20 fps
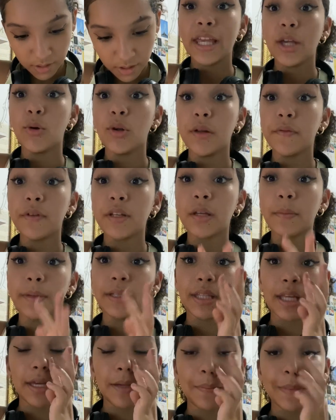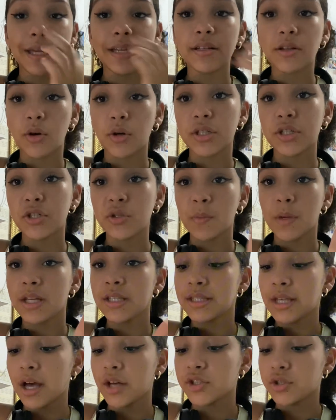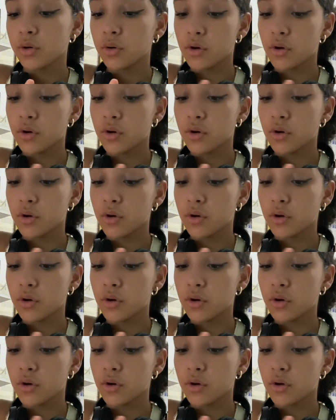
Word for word: E o livro também tem coisas de mensagem.